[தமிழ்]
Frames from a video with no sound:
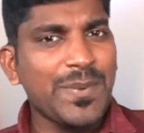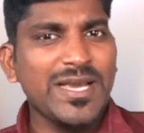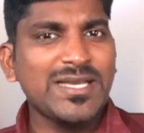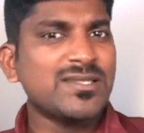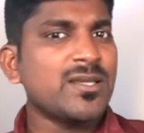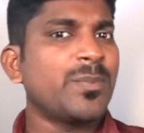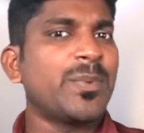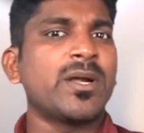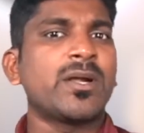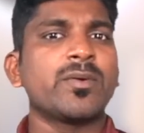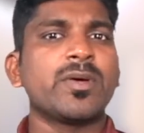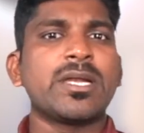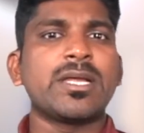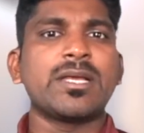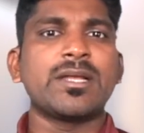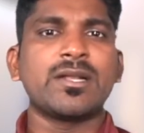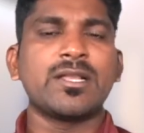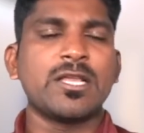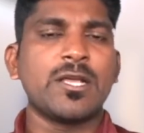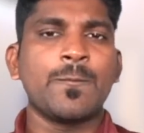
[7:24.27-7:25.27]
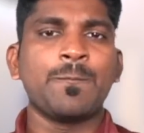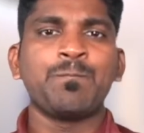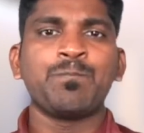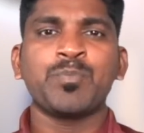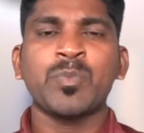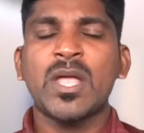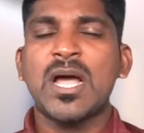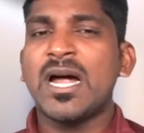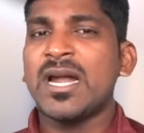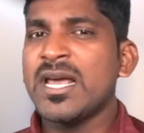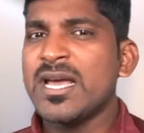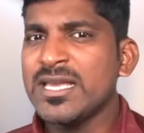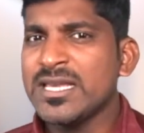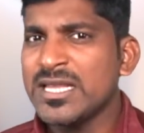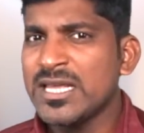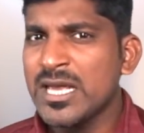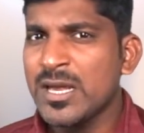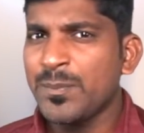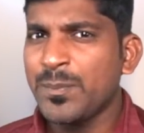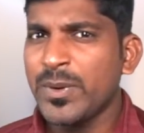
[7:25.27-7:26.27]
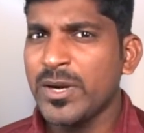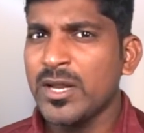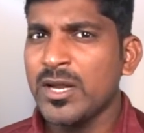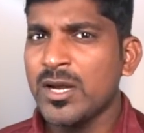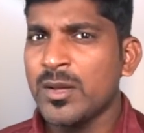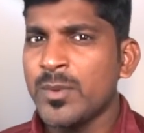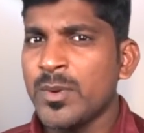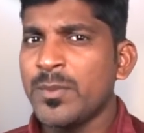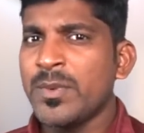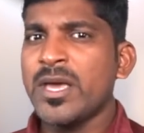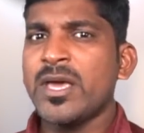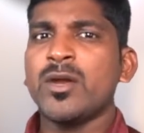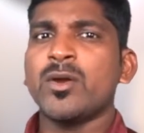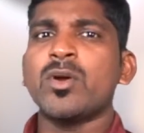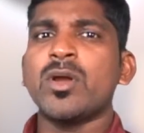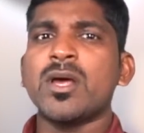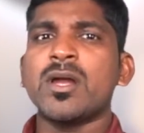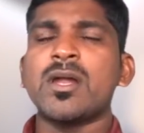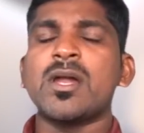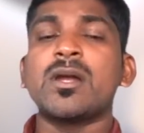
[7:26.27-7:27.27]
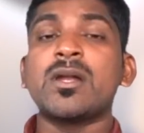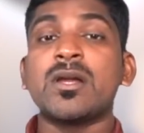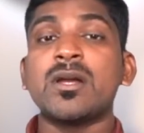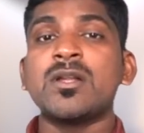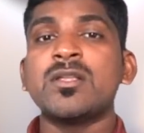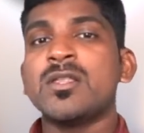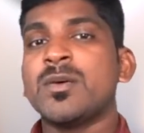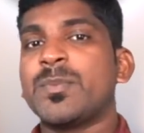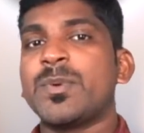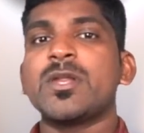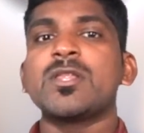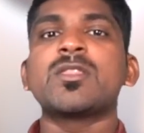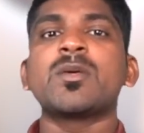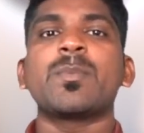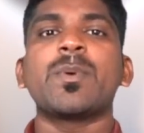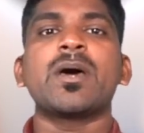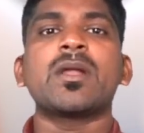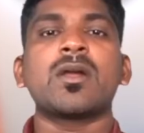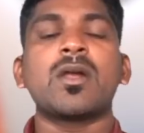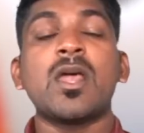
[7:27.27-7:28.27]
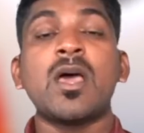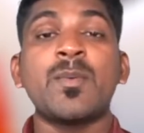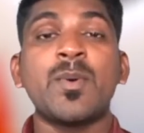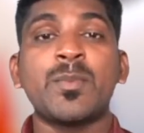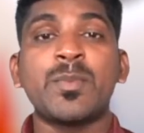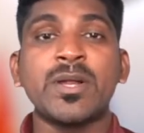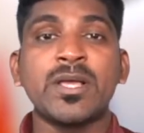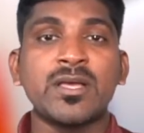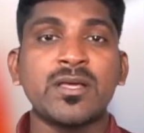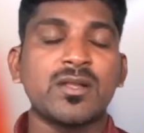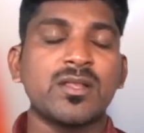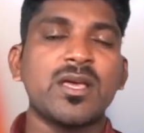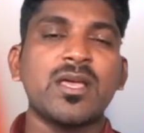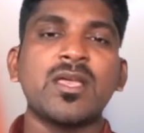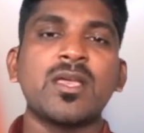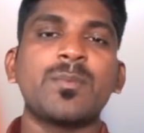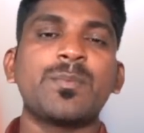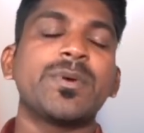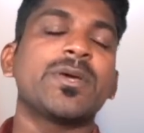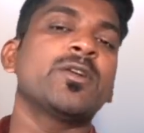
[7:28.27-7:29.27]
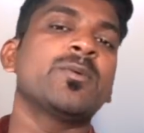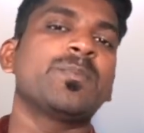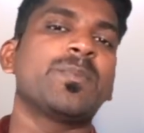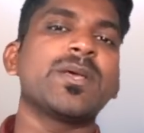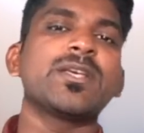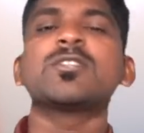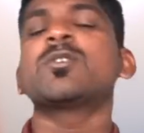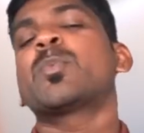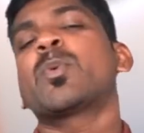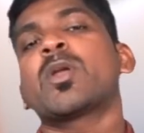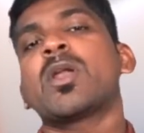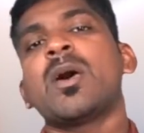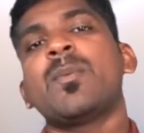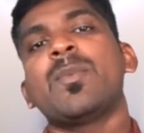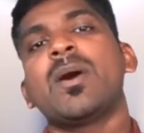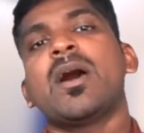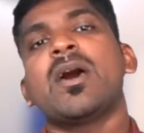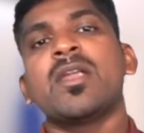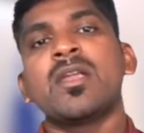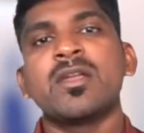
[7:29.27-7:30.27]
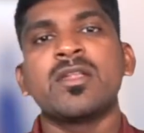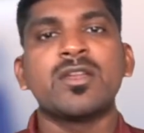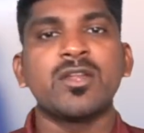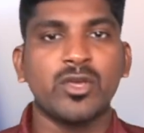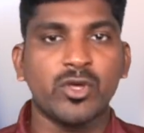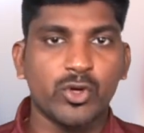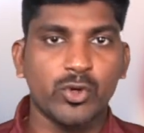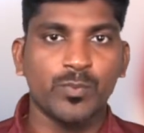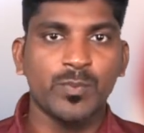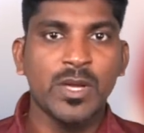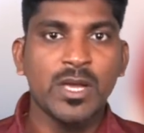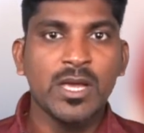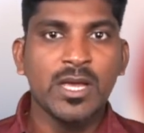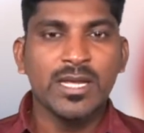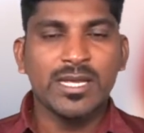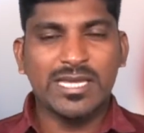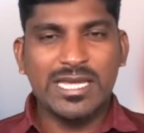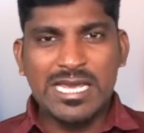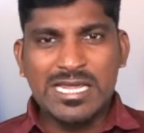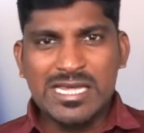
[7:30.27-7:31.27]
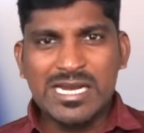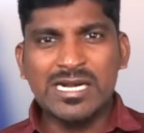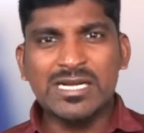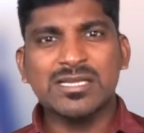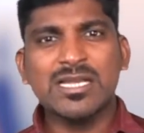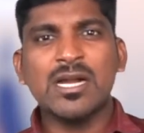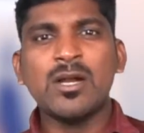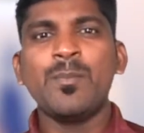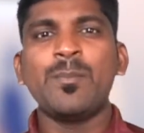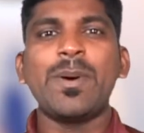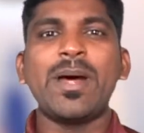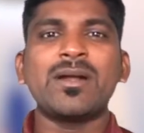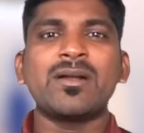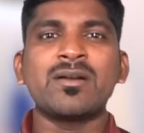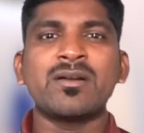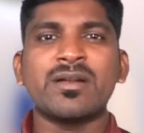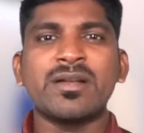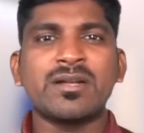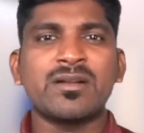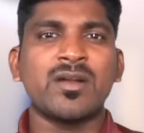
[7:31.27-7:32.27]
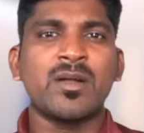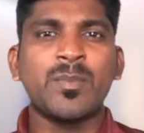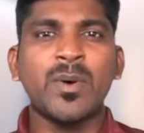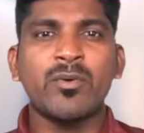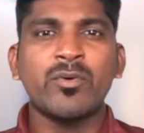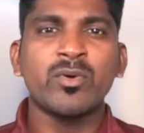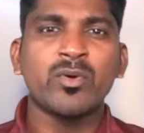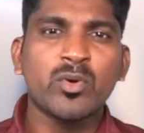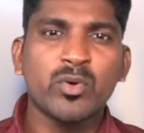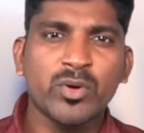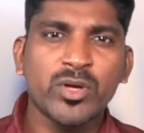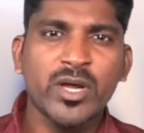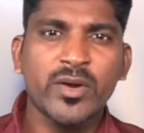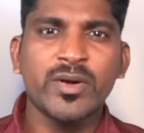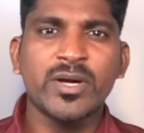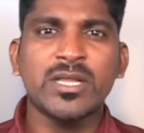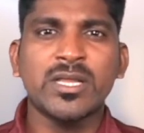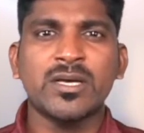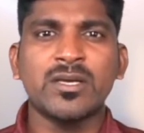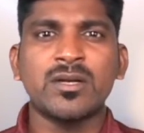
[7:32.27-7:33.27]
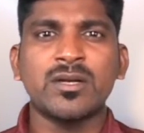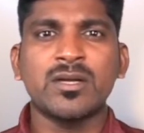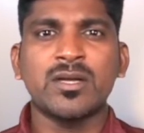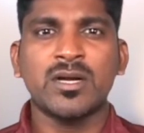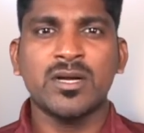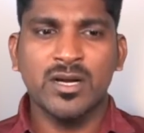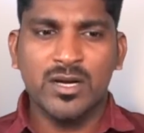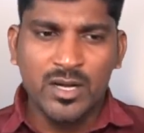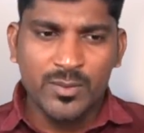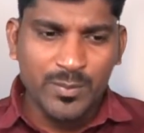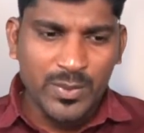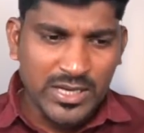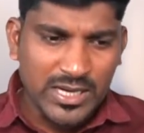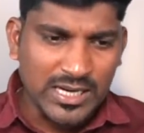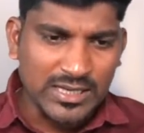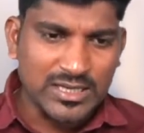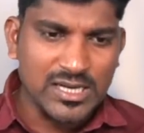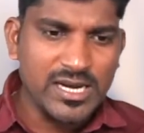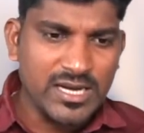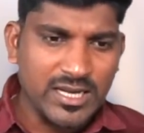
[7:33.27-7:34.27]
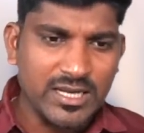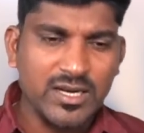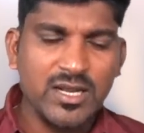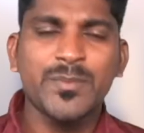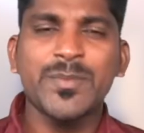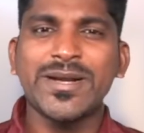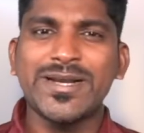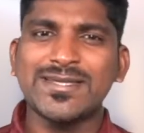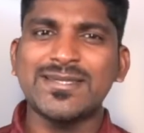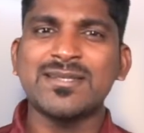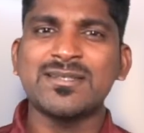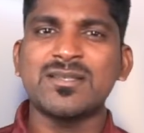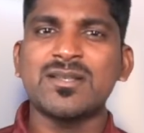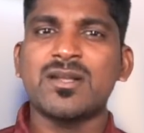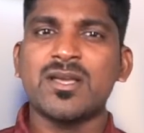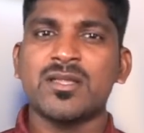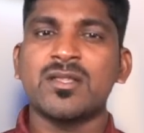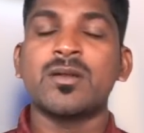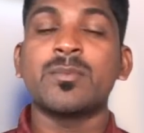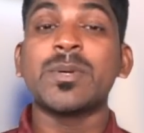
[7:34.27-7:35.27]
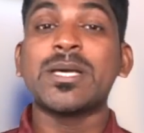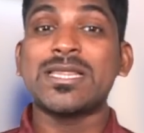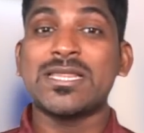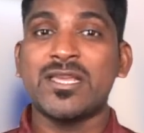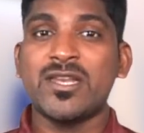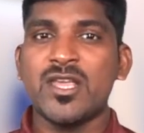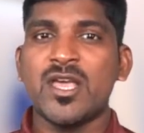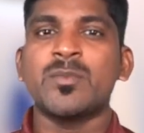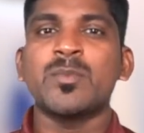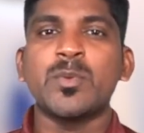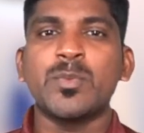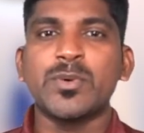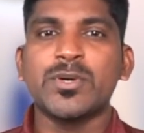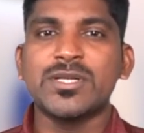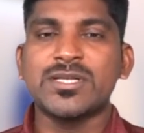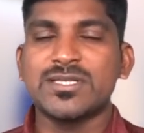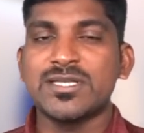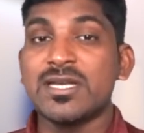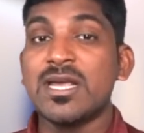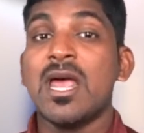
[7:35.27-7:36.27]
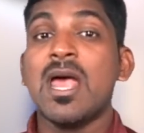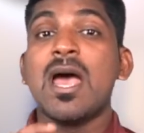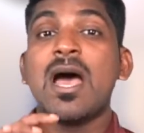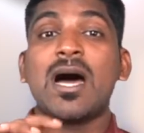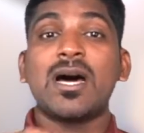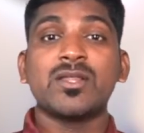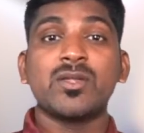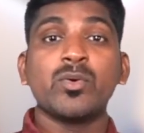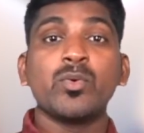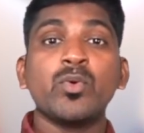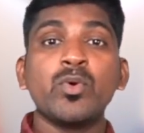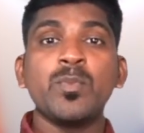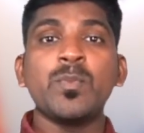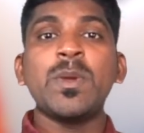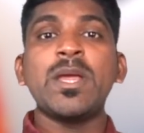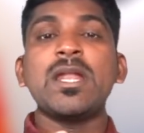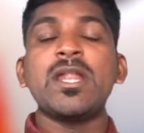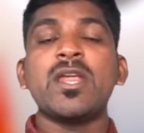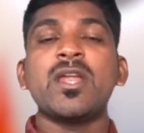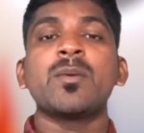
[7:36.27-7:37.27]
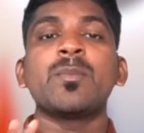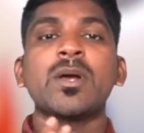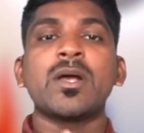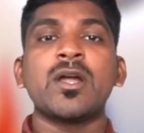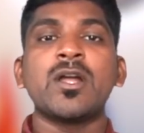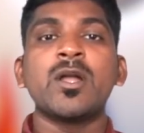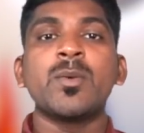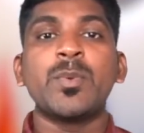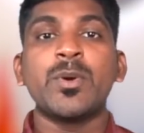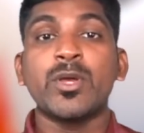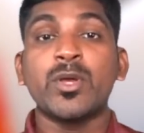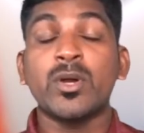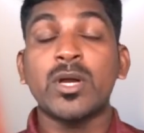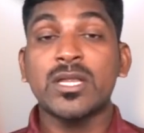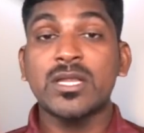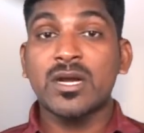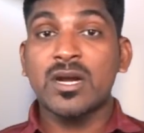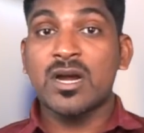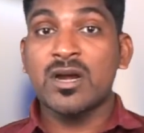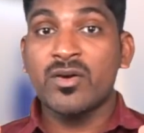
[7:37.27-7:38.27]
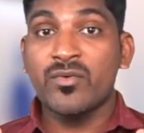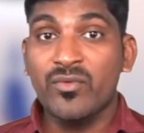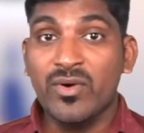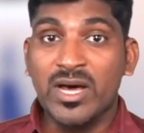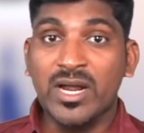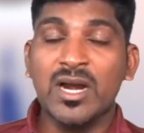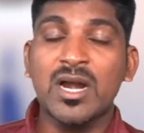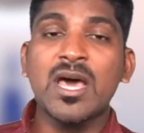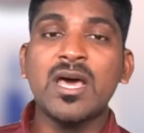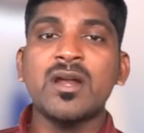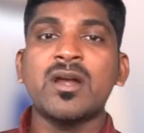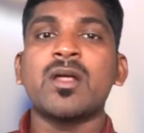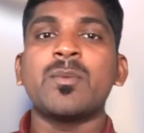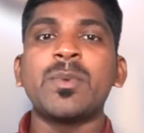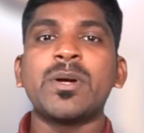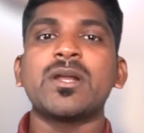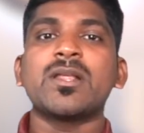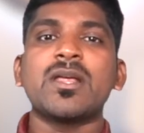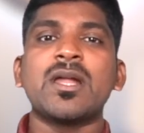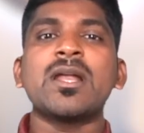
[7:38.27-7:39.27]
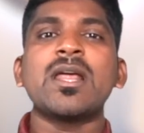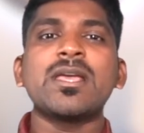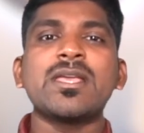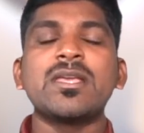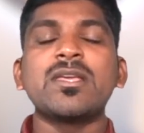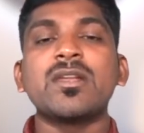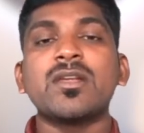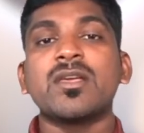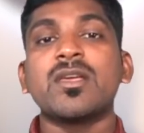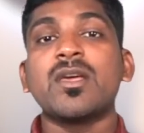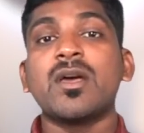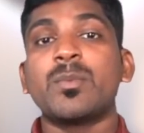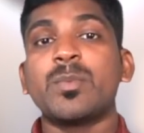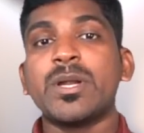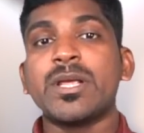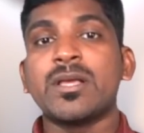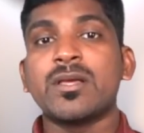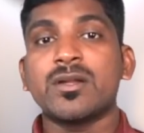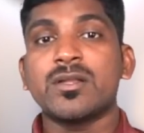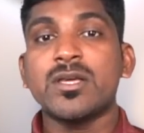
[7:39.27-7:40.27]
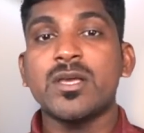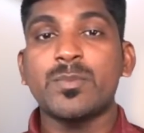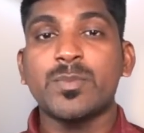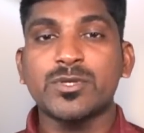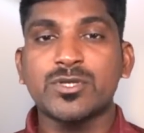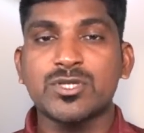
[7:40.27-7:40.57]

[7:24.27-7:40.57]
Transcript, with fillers: பேசப்பட்டு வருகிறது ஆனால் இது எப்படி நம்ம மேற்குலக நாடுகள்லேருந்து பிரித்து பார்க்கலாம் அப்படிங்கிறத இங்கே பெரும் பேசு பொருளாக மாறி நிற்கிறோம் எதை எடுத்தாலும் பேட்டன் ரைட் நம்ம அவனுக்கு கொடுக்க வேண்டியதாக இருக்குது ஆனால் நம்ம நாட்டிலே நிறைய மெடிசன்ஸ் இருக்குது அதை நமக்கு தெரியாமல் போயிடுச்சு அதை உண்மையிலேயே நம்ம கண்டுபிடிக்கணும் அதற்கான வரலாறு நம்மகிட்ட தாண்டா இருக்குது அப்படிங்கிறத இப்போ